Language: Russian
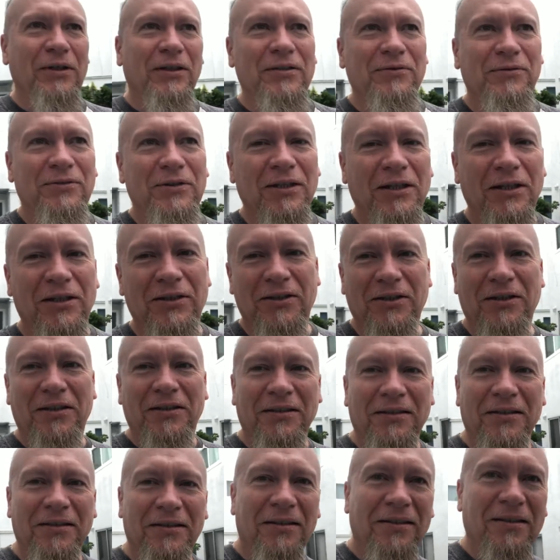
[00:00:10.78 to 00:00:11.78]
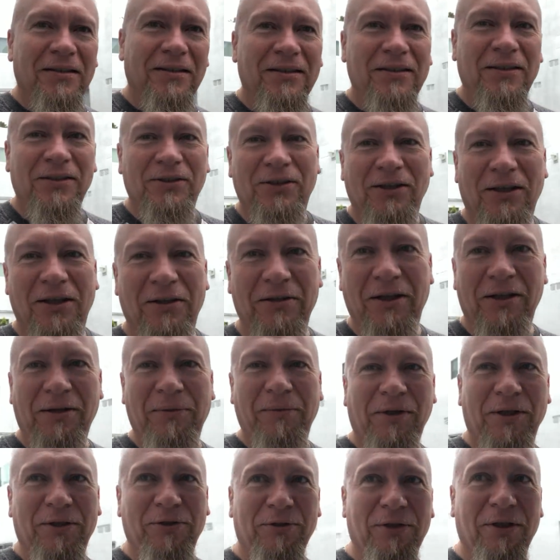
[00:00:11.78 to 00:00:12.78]
у нас встреча с человеком,
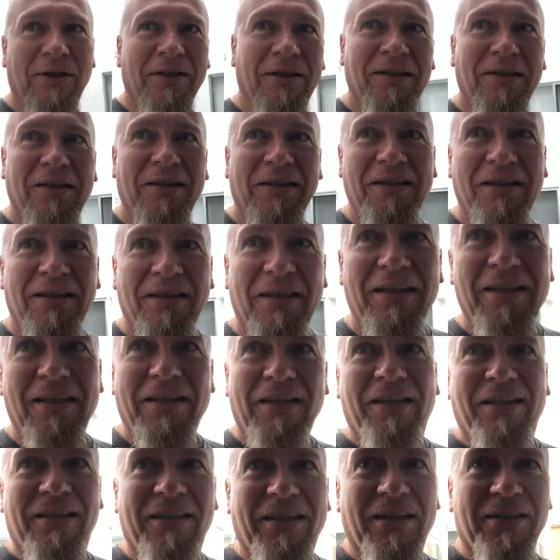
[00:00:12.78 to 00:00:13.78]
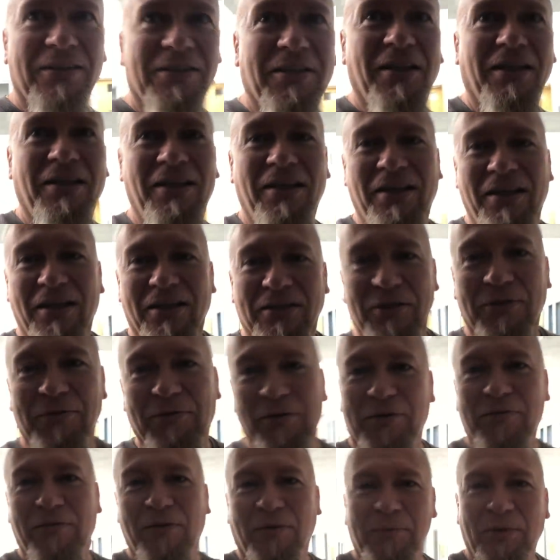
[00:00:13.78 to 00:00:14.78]
который так же, как и я,
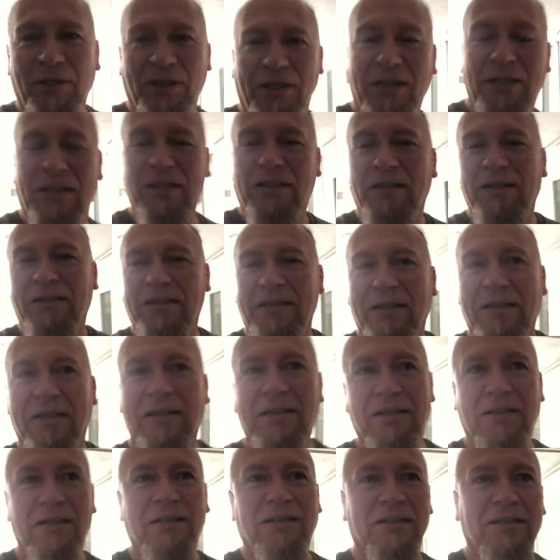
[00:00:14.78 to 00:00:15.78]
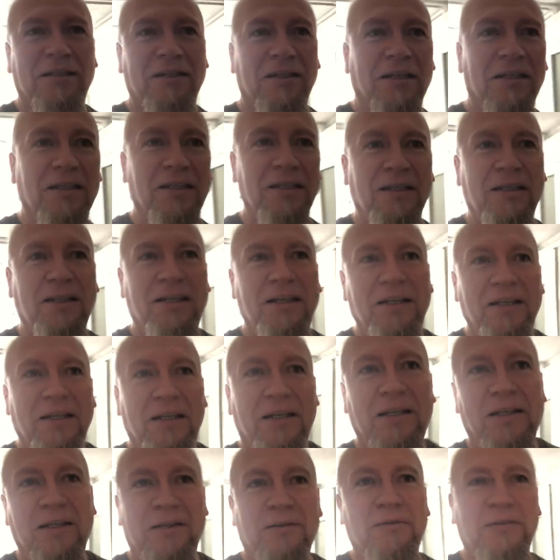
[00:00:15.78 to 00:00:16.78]
живет в Америке. Это
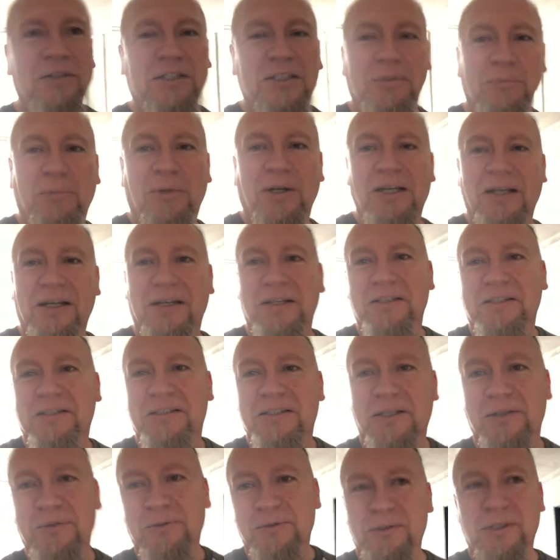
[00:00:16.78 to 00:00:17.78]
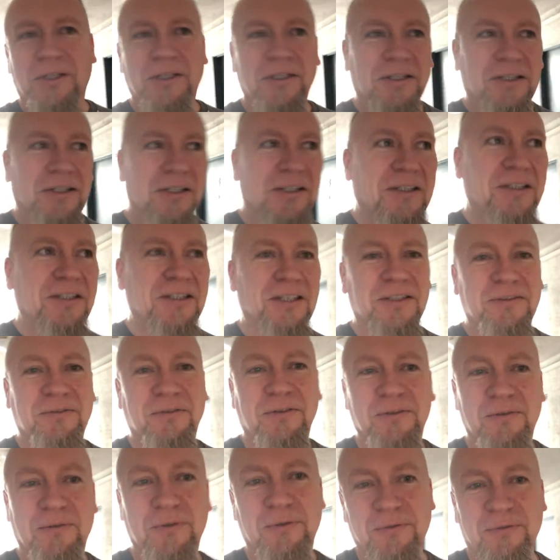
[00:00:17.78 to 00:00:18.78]
Витя Поляк из Союза. Сейчас вы
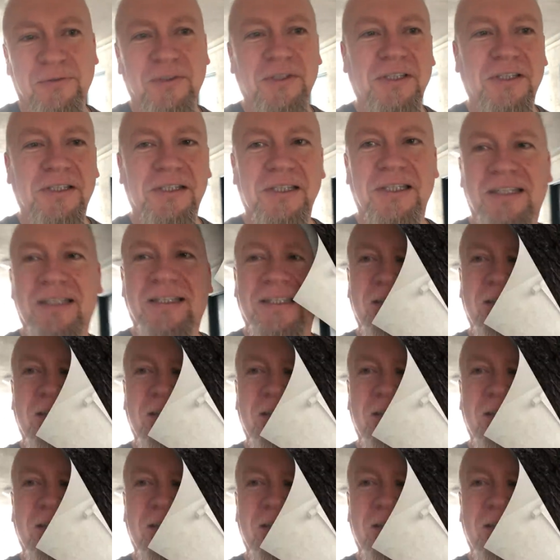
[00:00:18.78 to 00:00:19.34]
его увидите.